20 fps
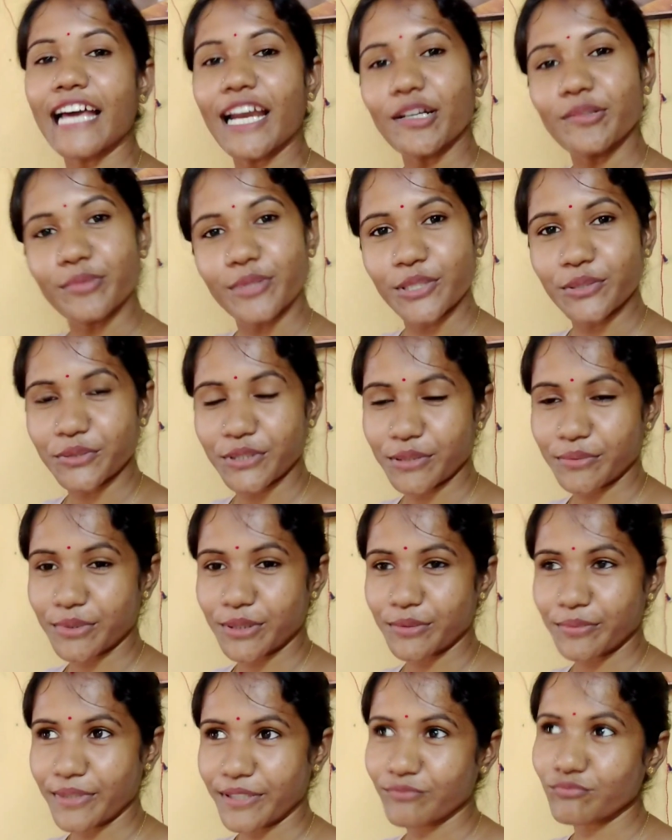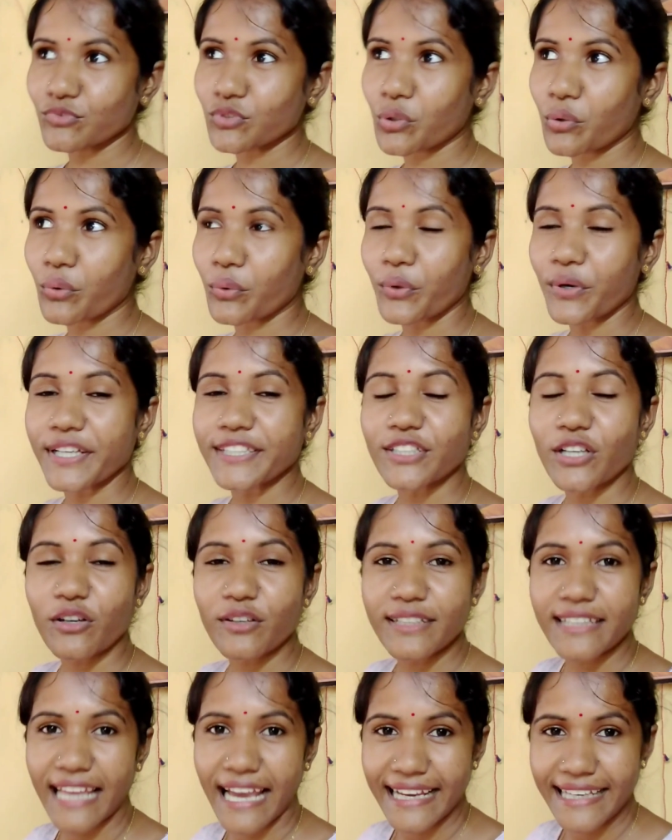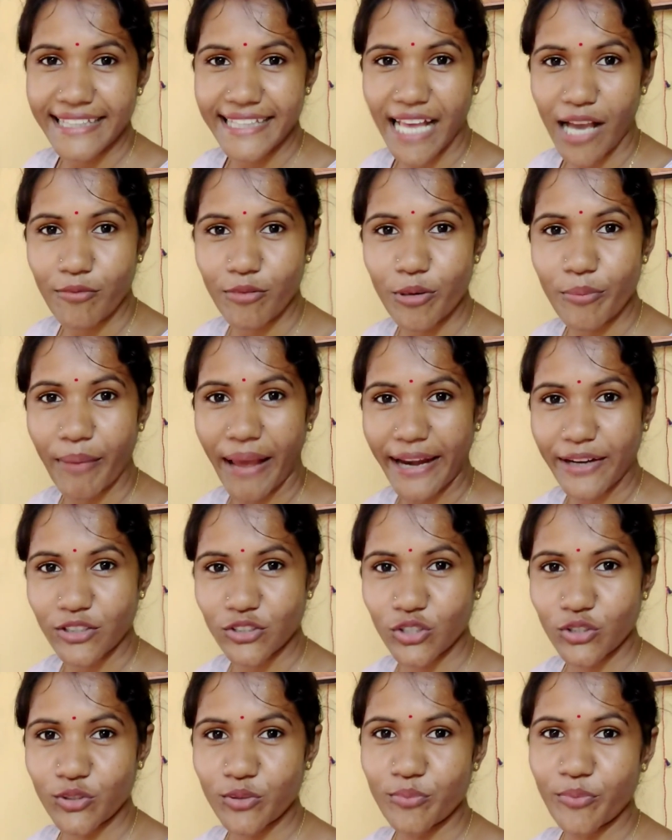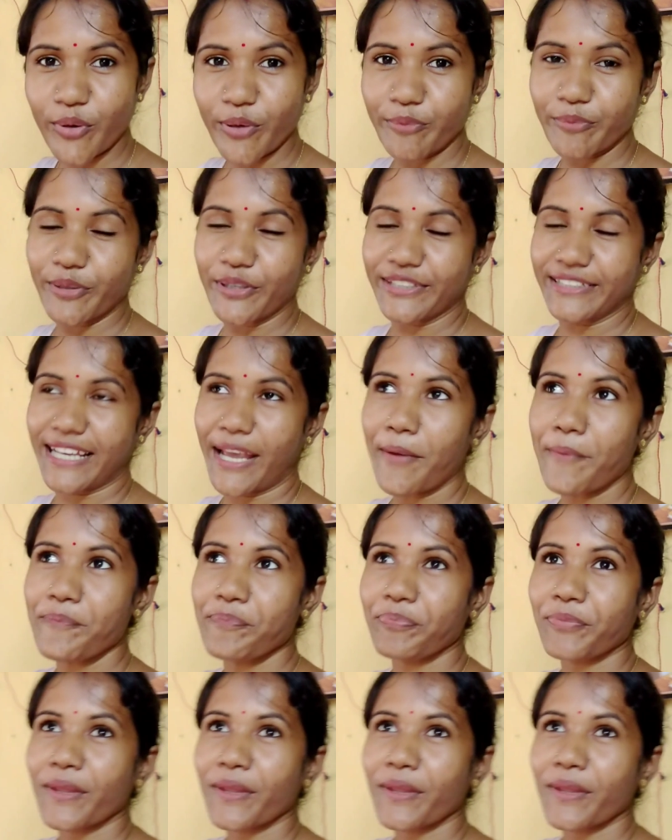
তারপরে উঠে পড়বে তো ওকে যখন ডাকি না আমার মায়ের কথা খুব মনে পড়ে যায়